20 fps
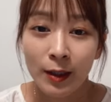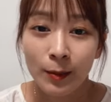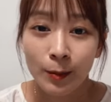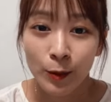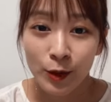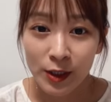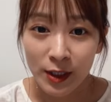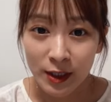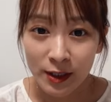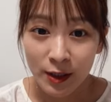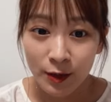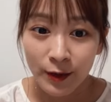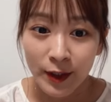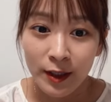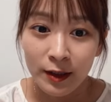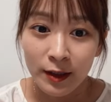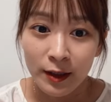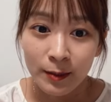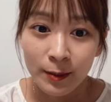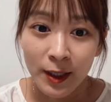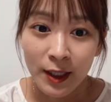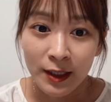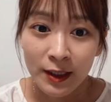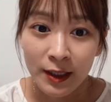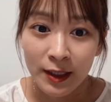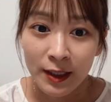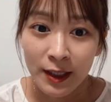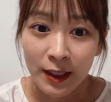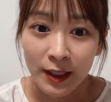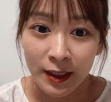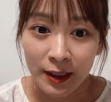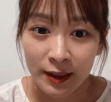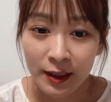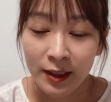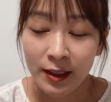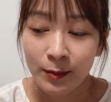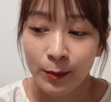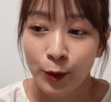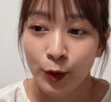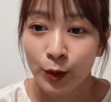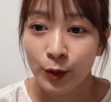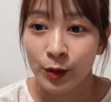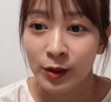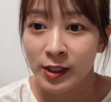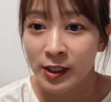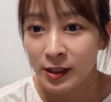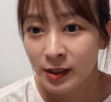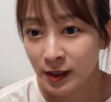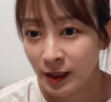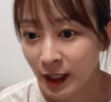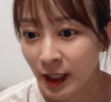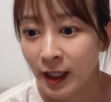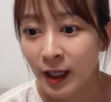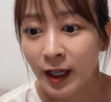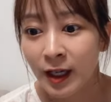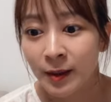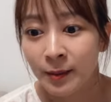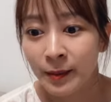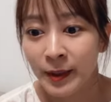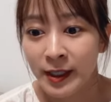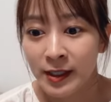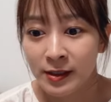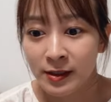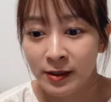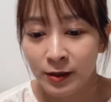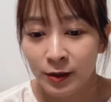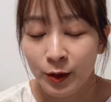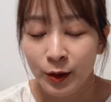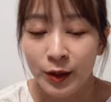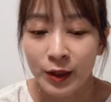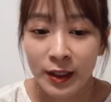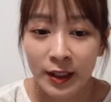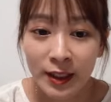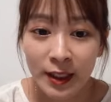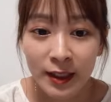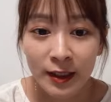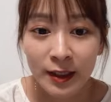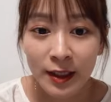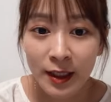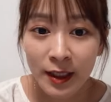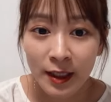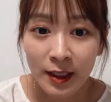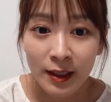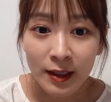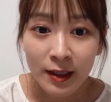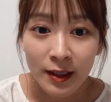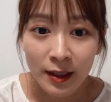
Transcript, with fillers: もしかしたらファンクラブ入ってない方でも後日ね販売することになったら